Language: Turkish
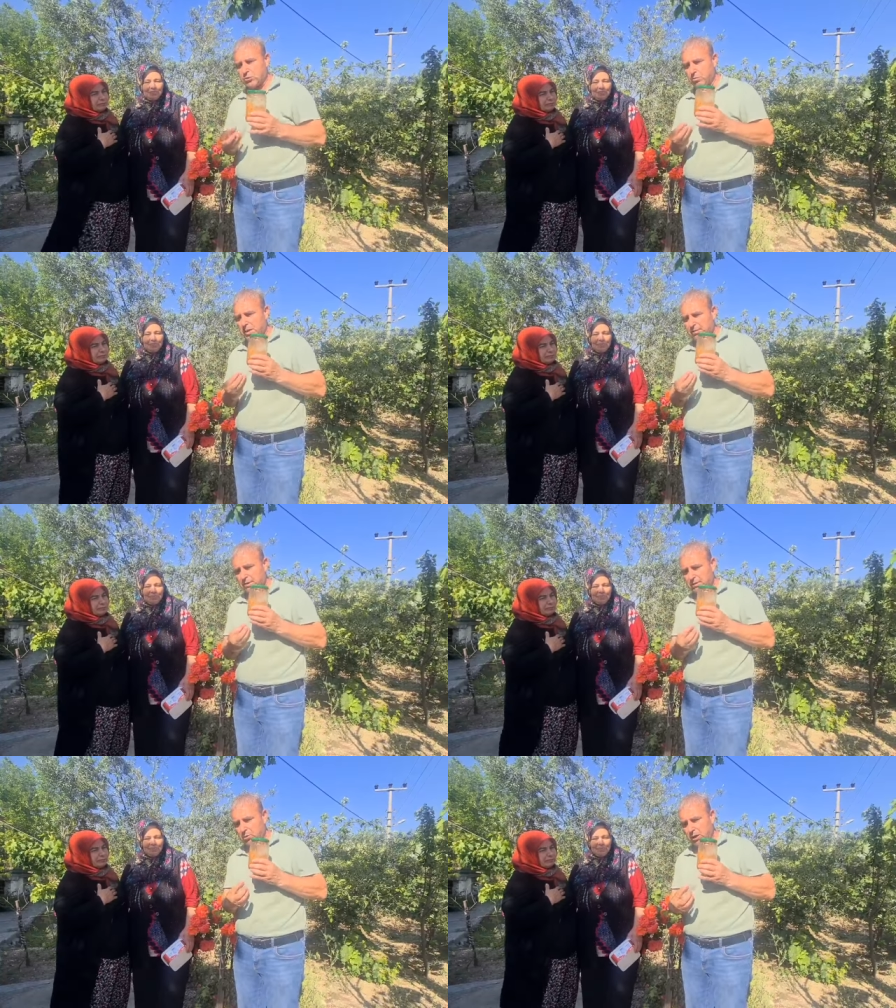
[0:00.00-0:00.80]
sonra
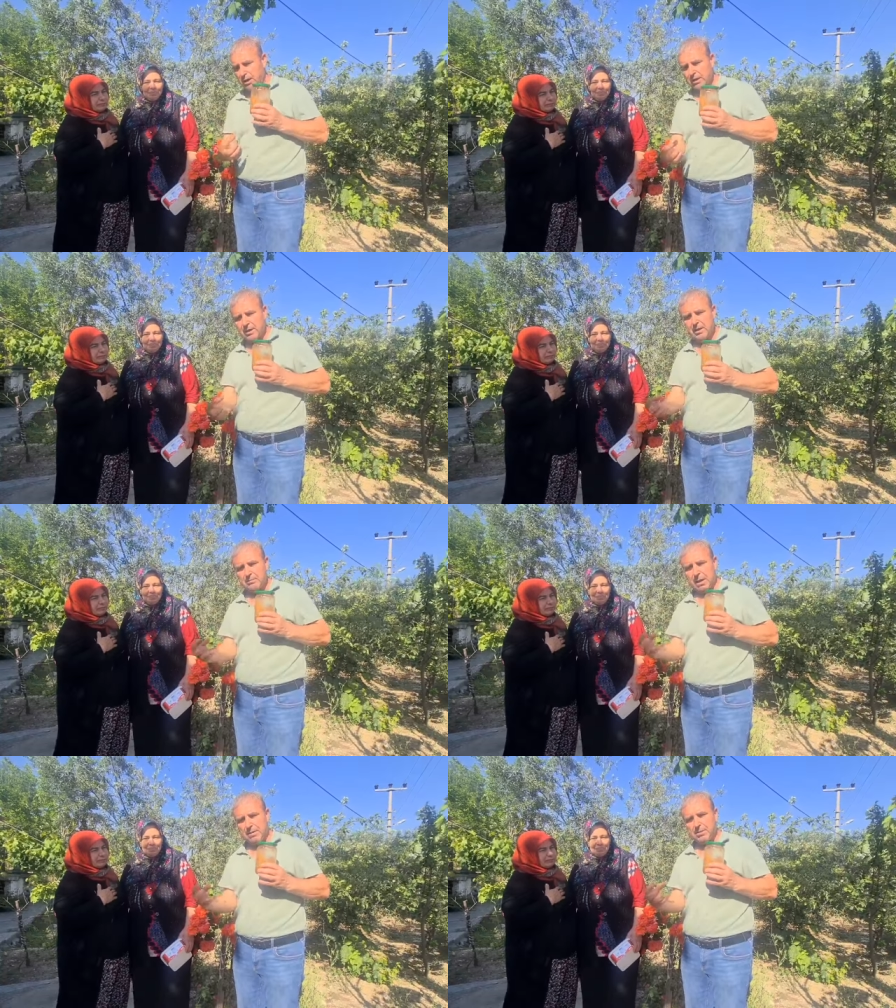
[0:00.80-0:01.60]
meyvesi böyle
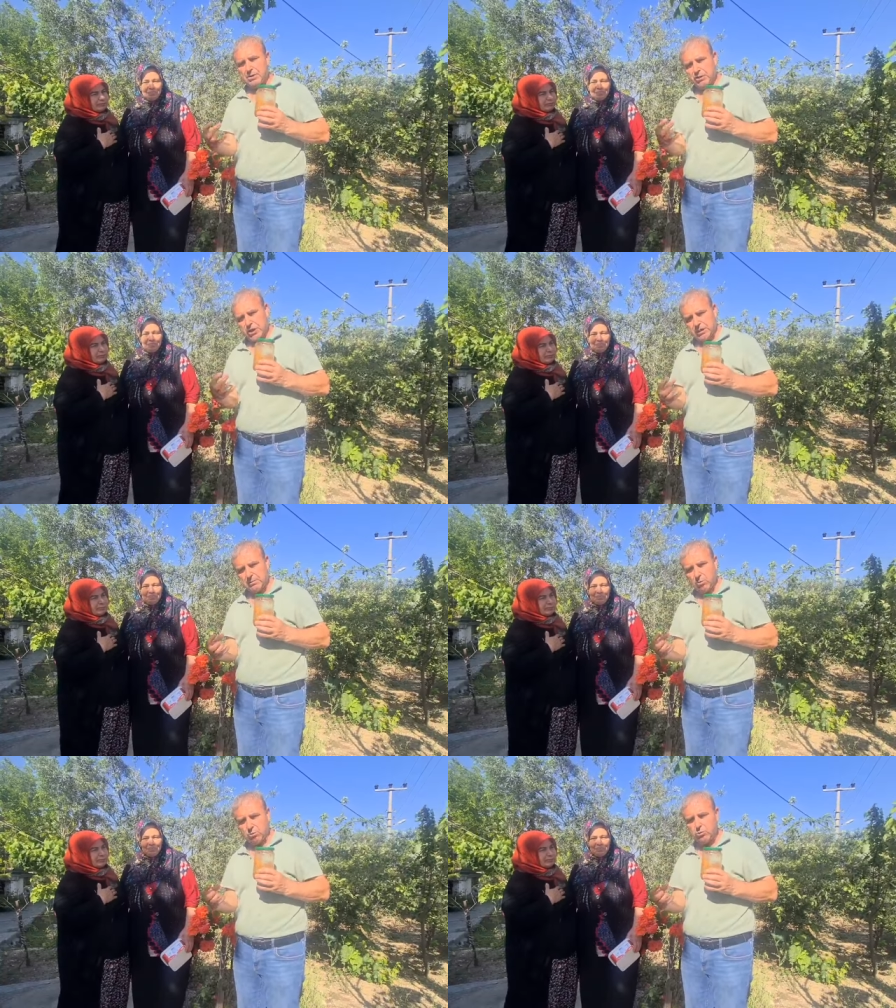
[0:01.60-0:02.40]
pembe çiçek
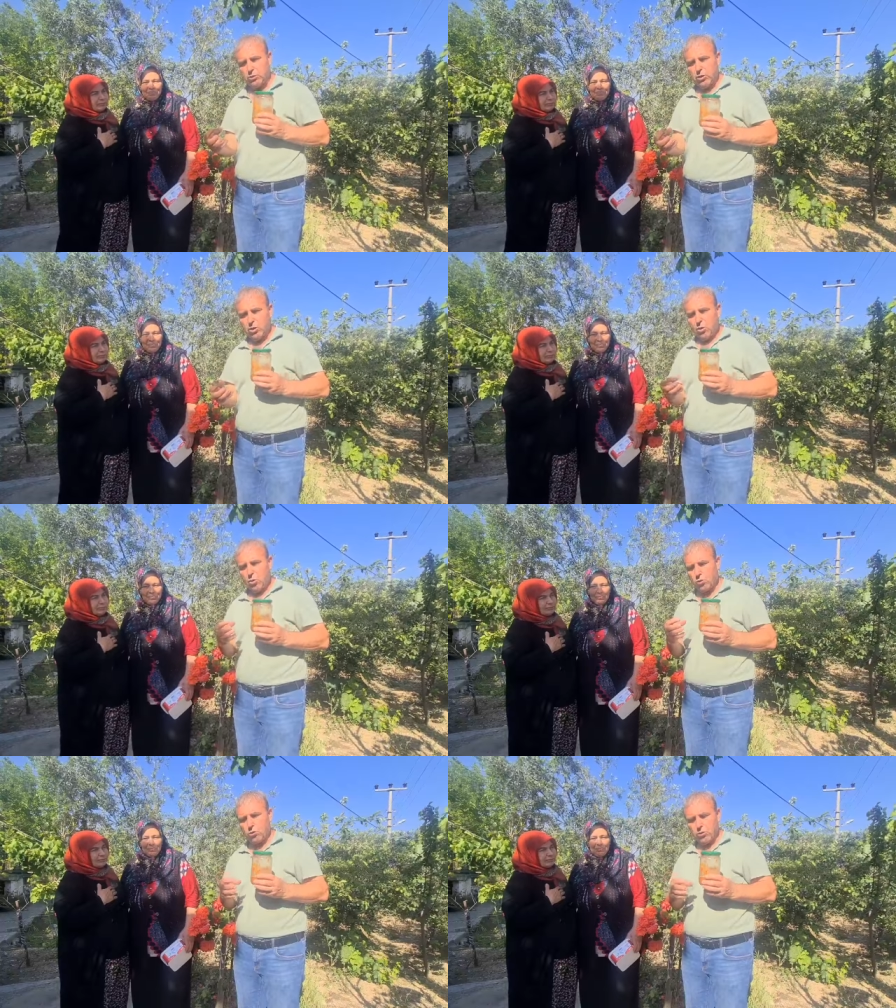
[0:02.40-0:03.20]
gibi olur.
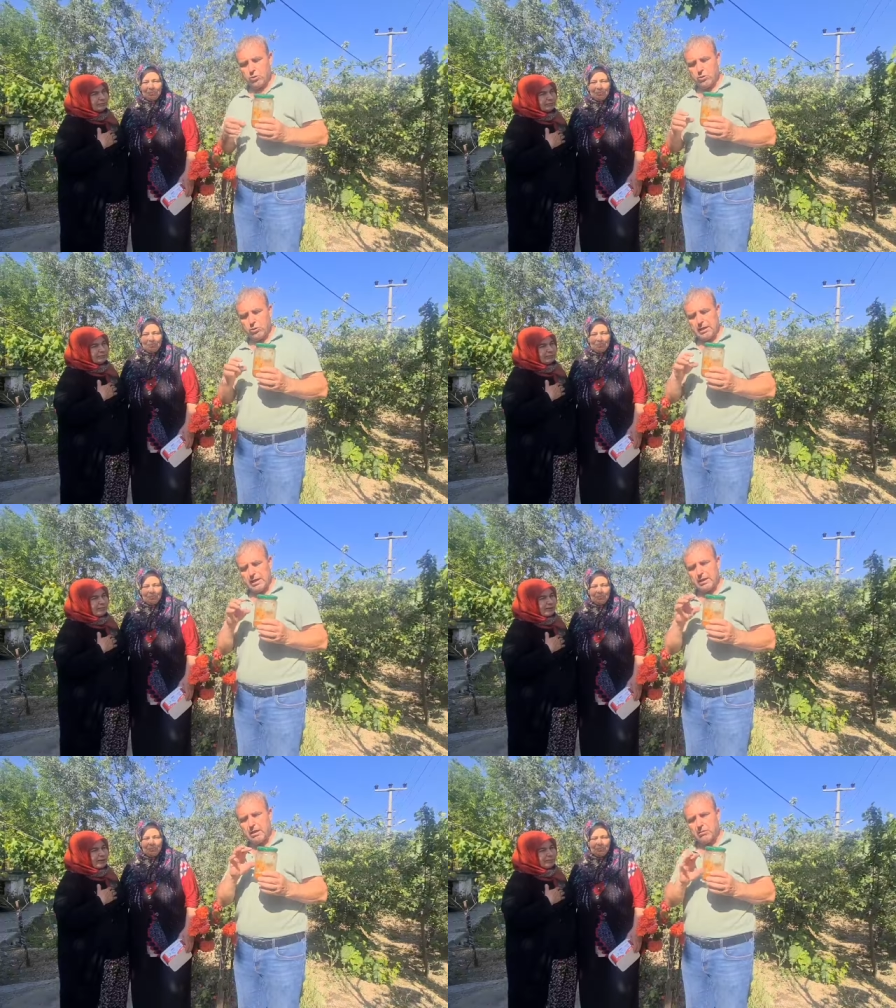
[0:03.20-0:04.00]
Onu e,
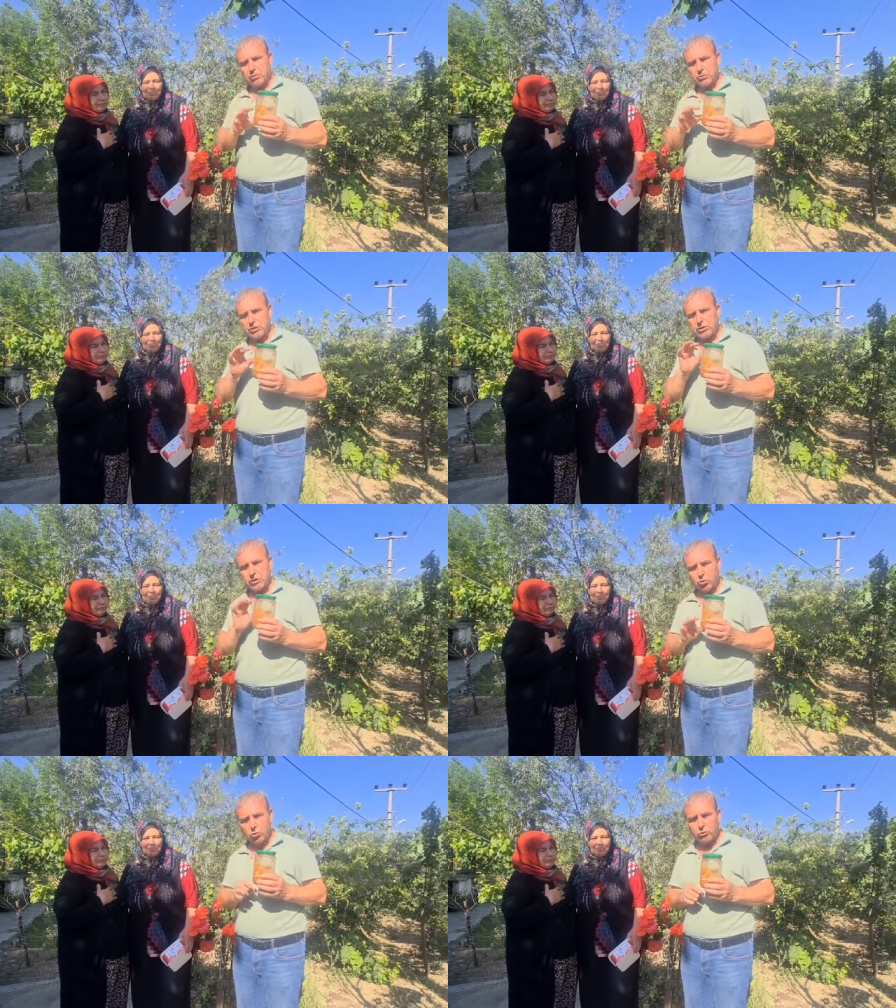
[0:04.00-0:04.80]
gene kavanozun
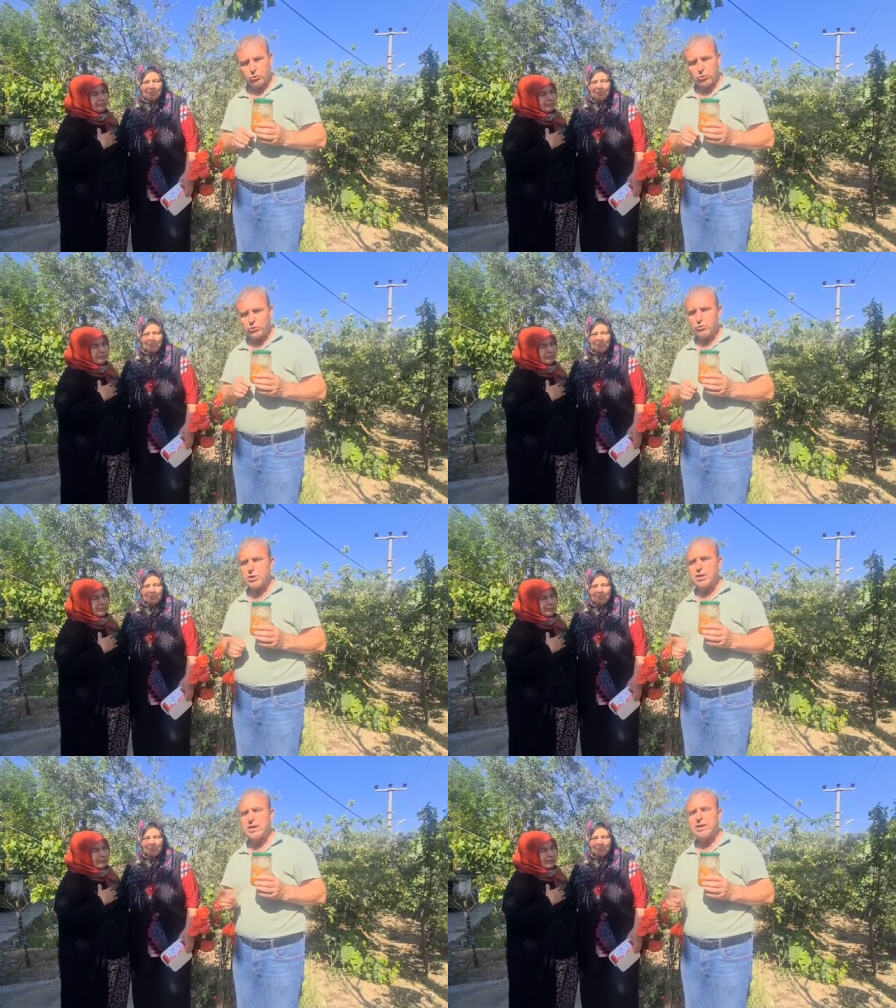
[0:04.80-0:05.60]
içine dolduruyoruz.
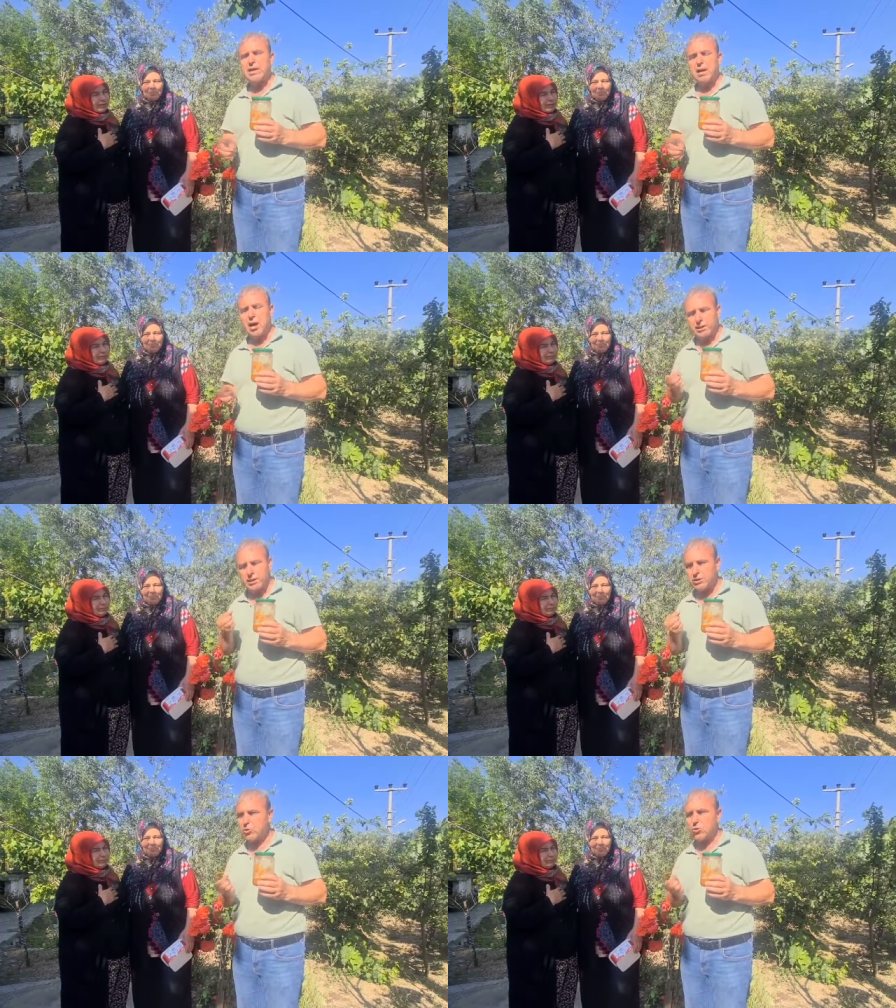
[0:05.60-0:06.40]
Üzerine de
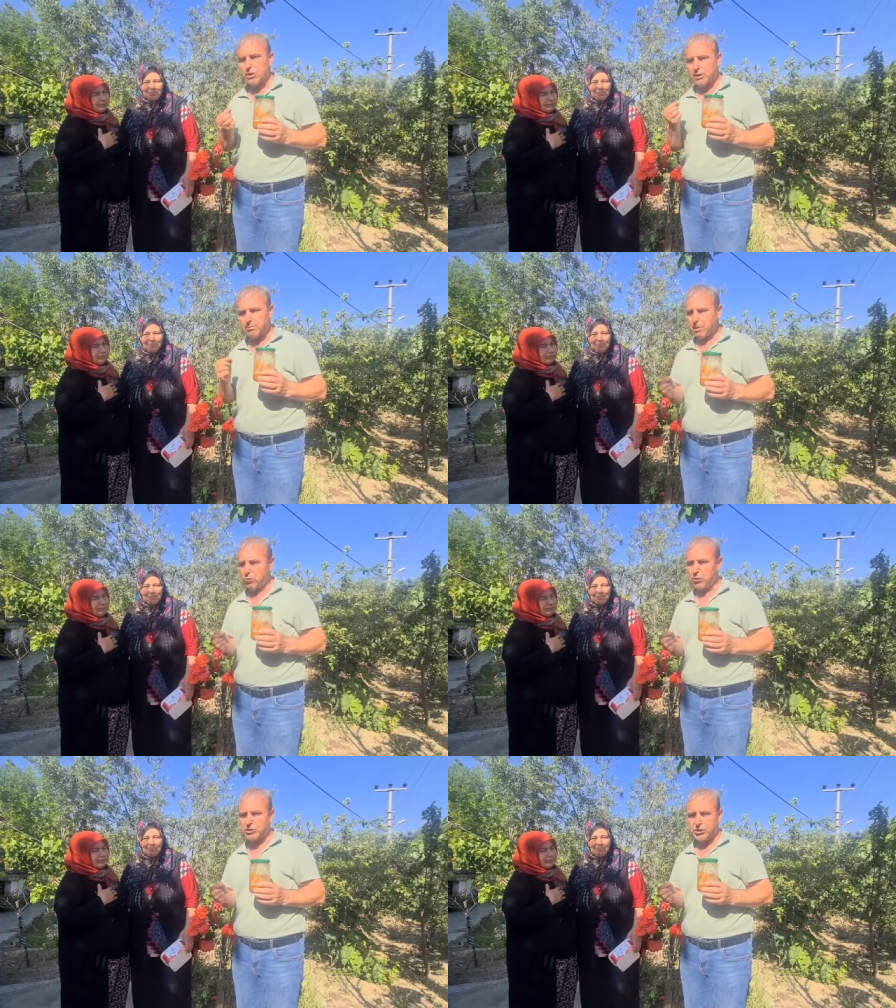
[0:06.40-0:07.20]
hakiki organik
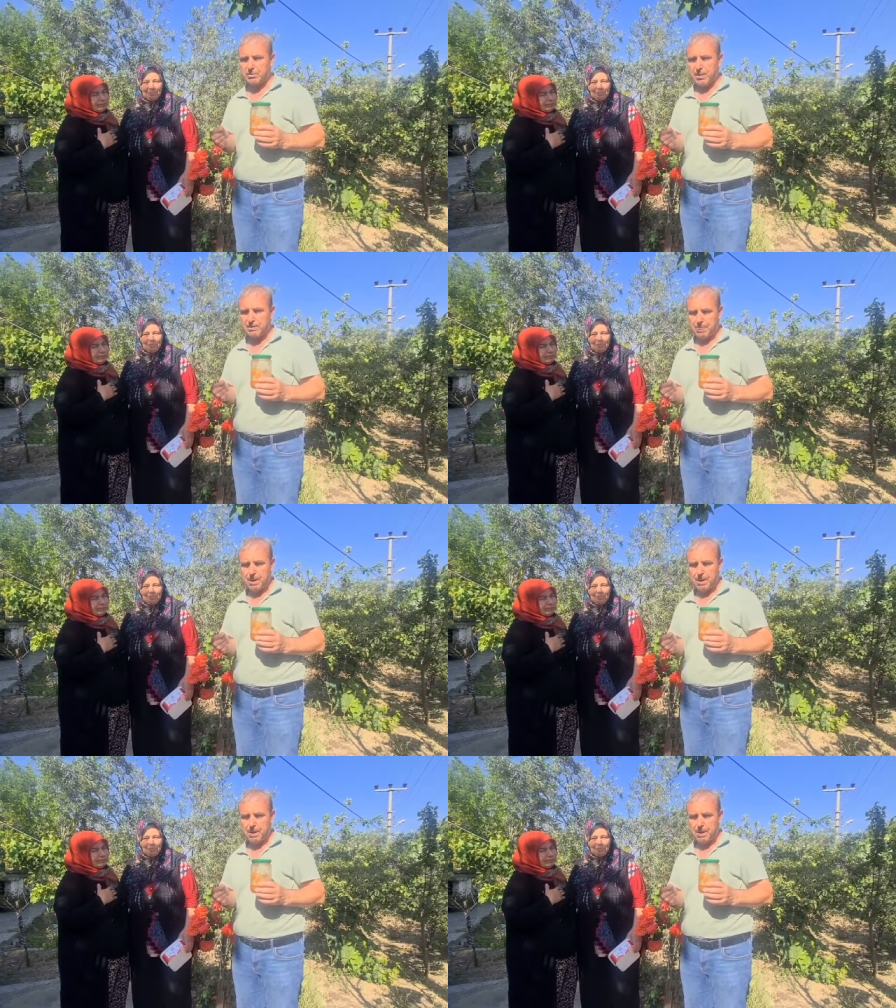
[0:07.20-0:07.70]
bal olacak ama.